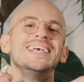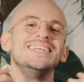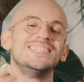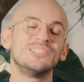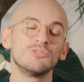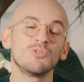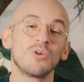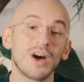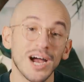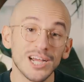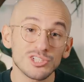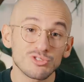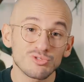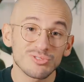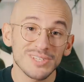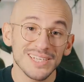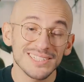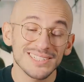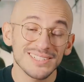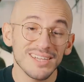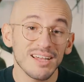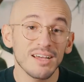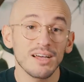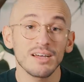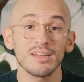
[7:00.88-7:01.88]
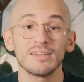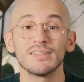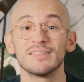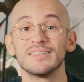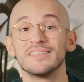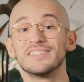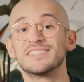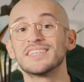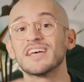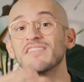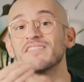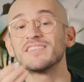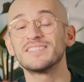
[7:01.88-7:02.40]
Et si on rajoute à ça
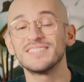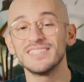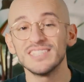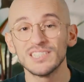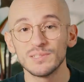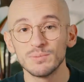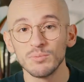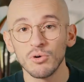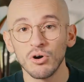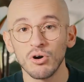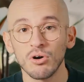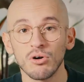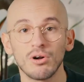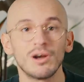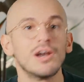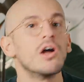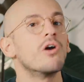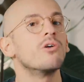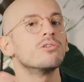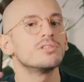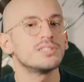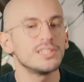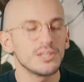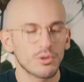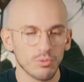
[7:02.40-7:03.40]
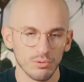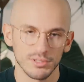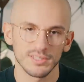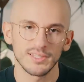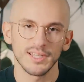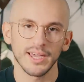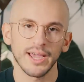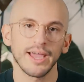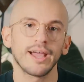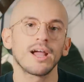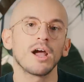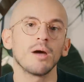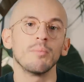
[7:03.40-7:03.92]
des investissements, là aussi
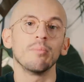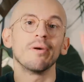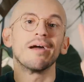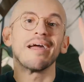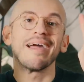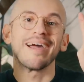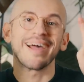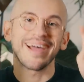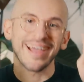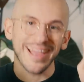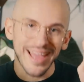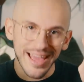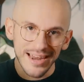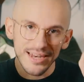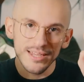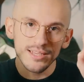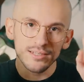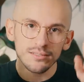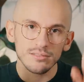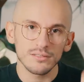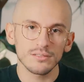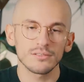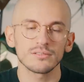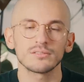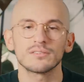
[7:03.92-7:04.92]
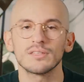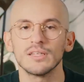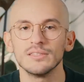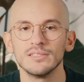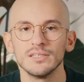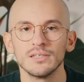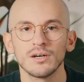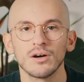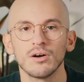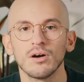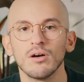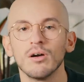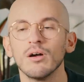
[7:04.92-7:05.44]
considérés comme réalistes,
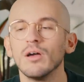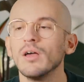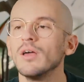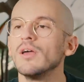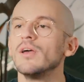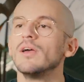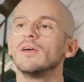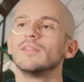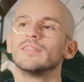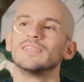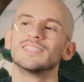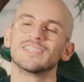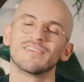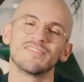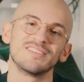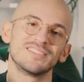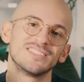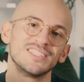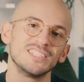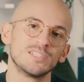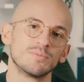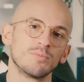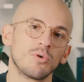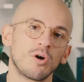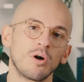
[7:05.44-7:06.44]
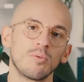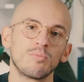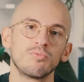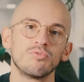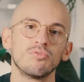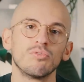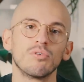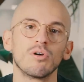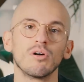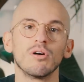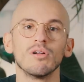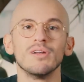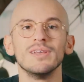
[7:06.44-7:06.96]
c'est-à-dire euh, des investissements
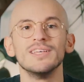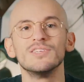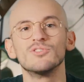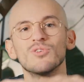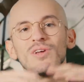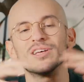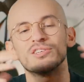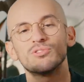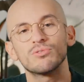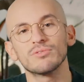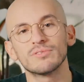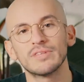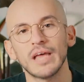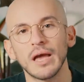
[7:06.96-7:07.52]
pour euh, l'isolation